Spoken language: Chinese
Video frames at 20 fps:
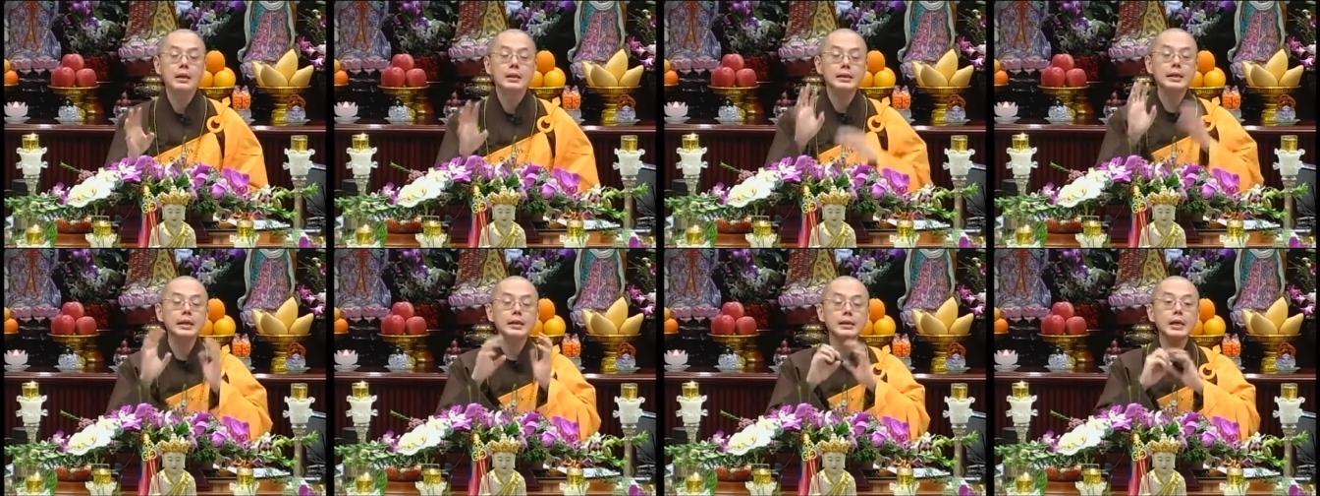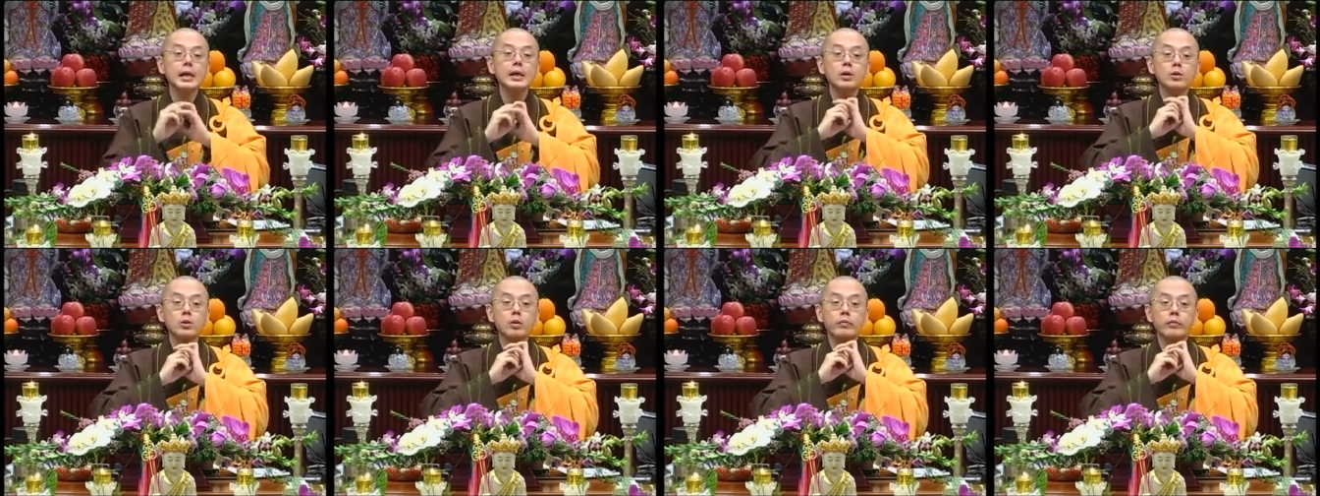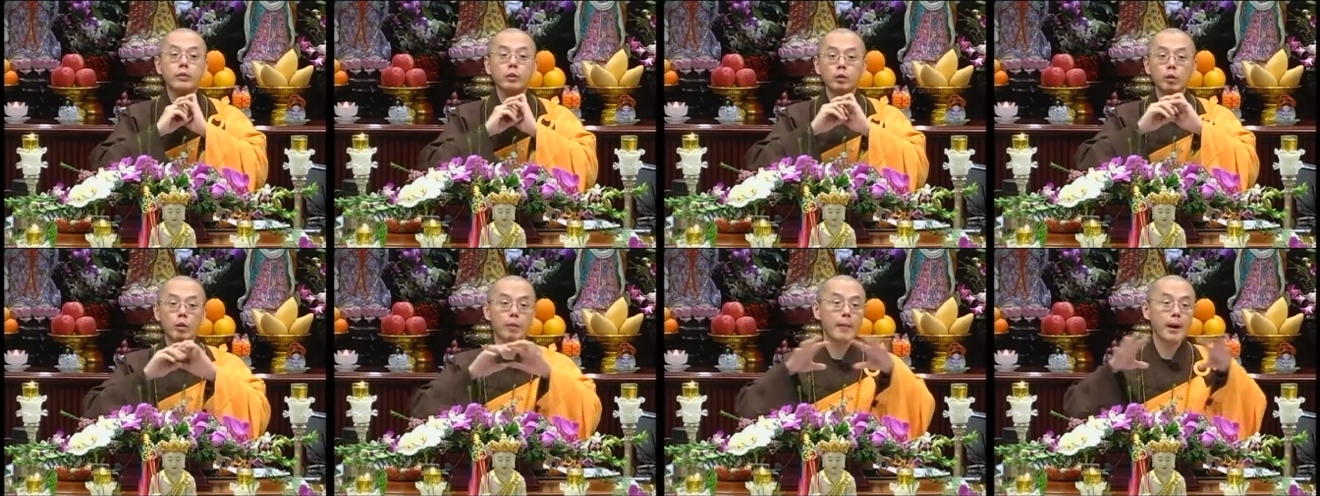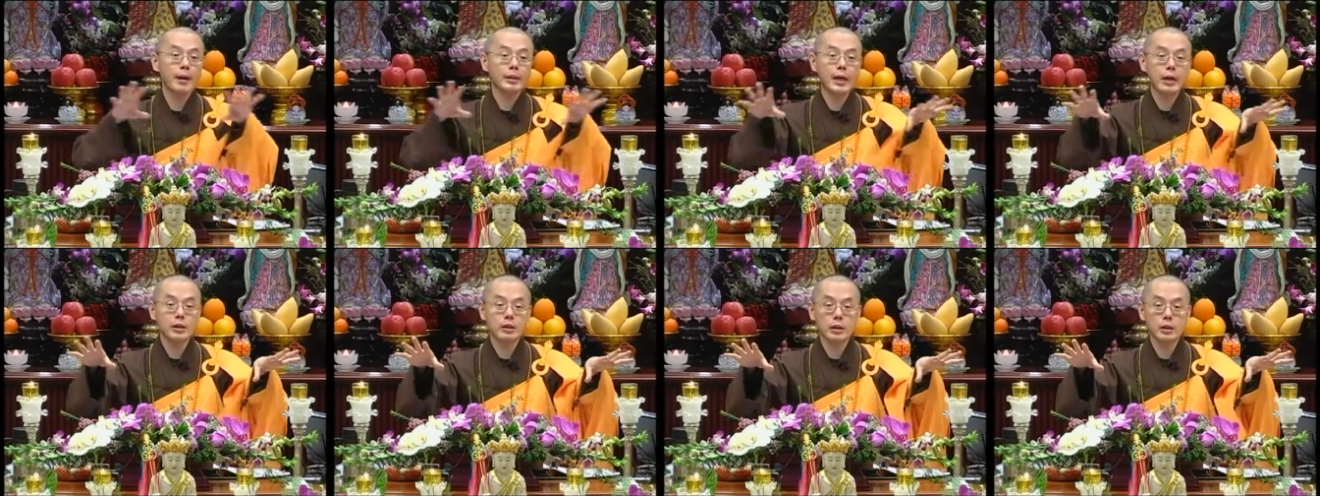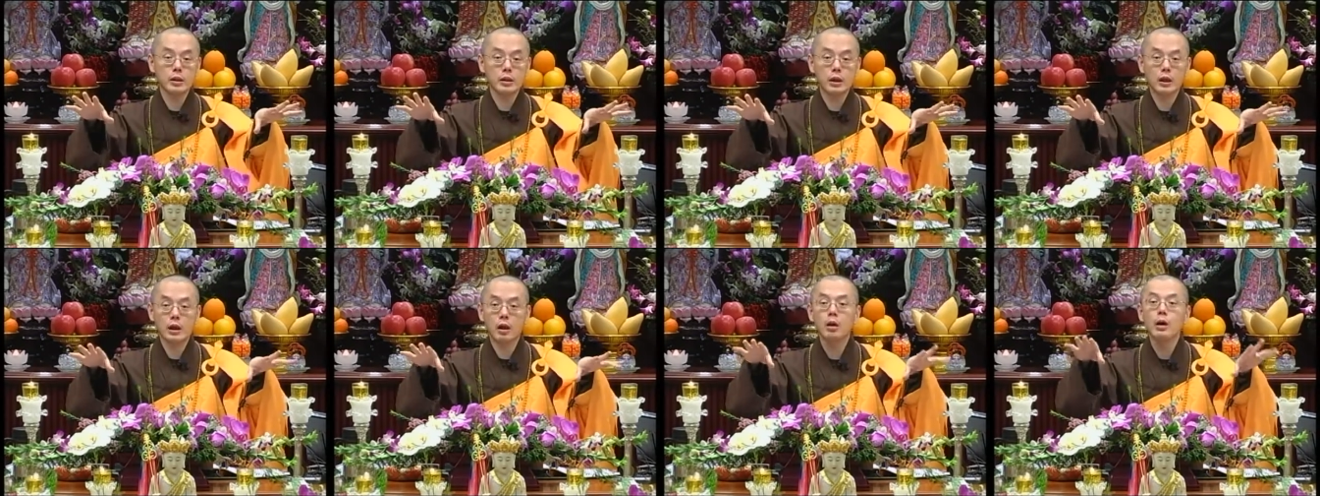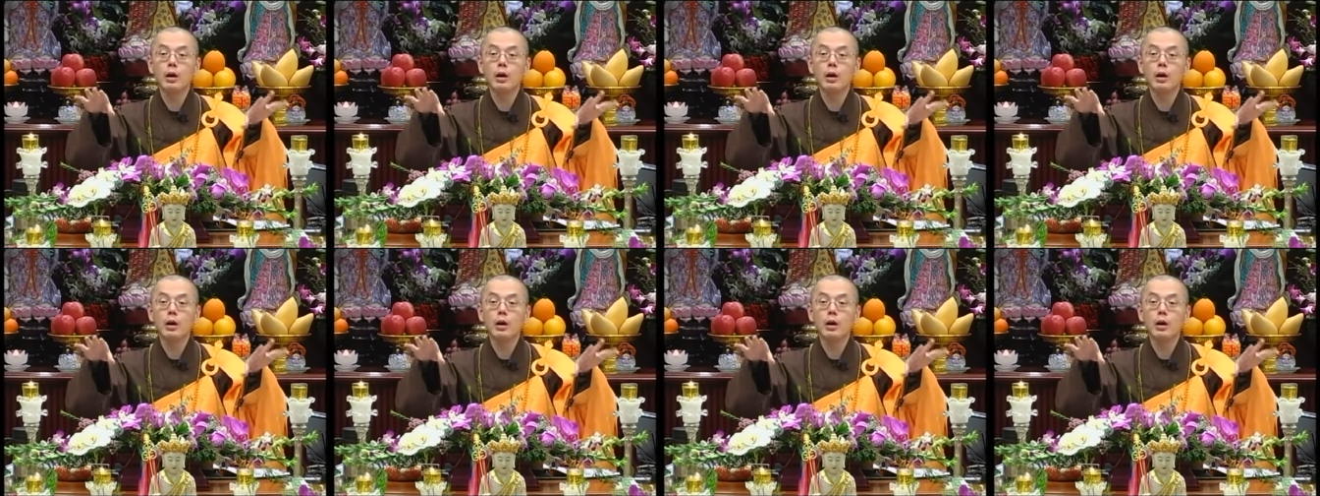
现在你去佛陀八大圣地啊，